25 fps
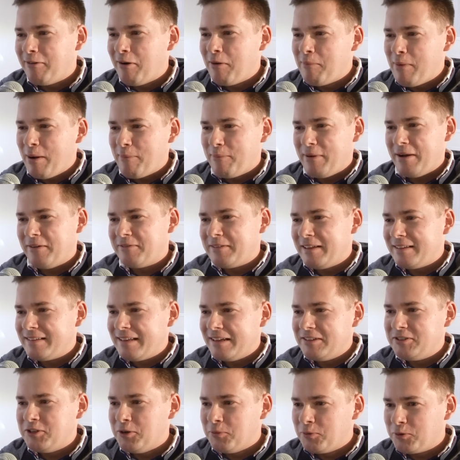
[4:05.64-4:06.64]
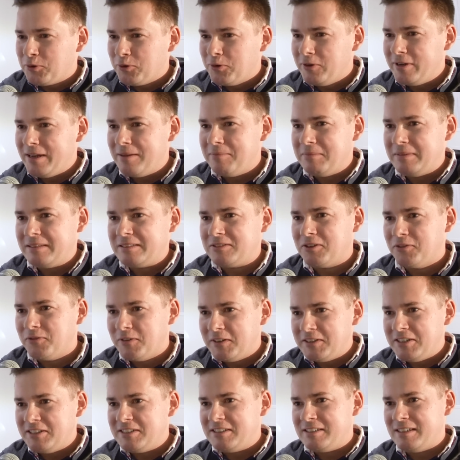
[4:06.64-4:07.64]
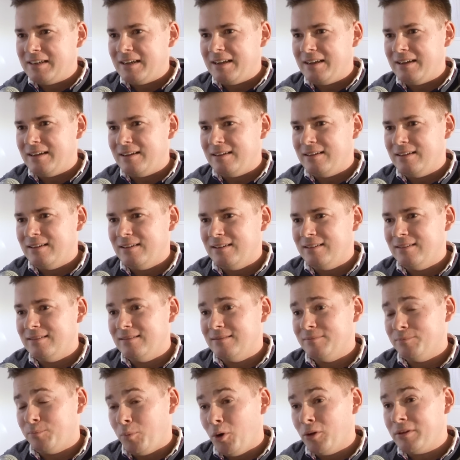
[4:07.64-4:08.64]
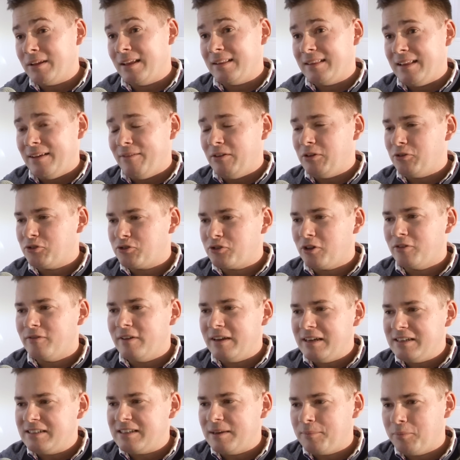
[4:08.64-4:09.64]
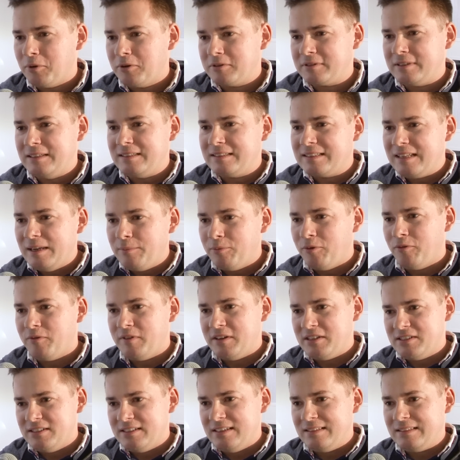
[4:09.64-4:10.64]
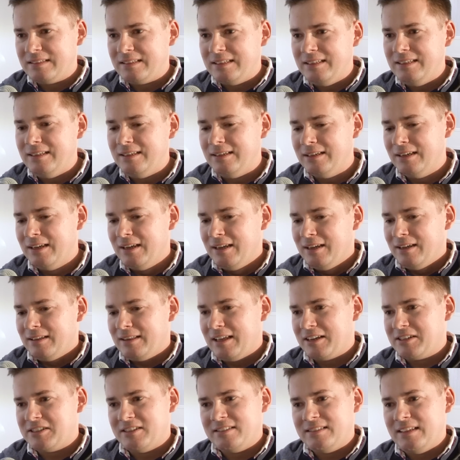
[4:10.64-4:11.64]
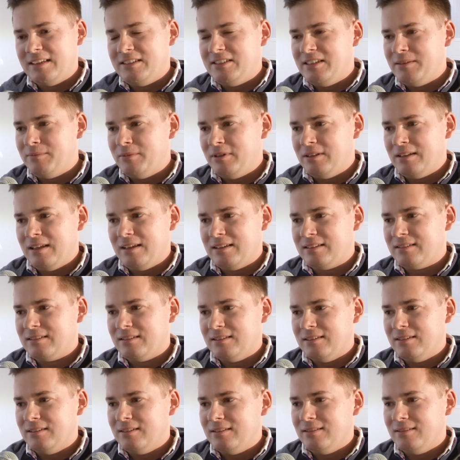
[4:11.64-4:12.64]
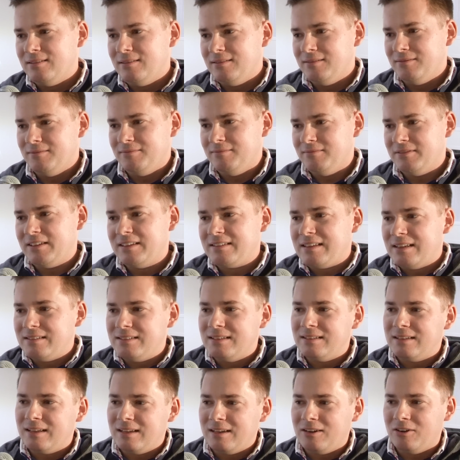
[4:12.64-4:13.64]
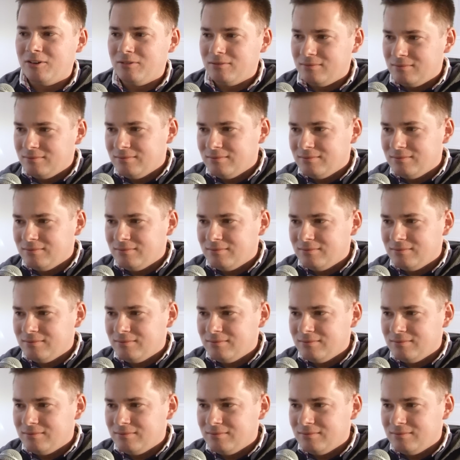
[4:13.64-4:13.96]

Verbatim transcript: cała mapa. W zasadzie obsługujemy 120, e, ponad nawet już 120 polskich sklepów jeździeckich, także znajdziemy nas e, w zasadzie na...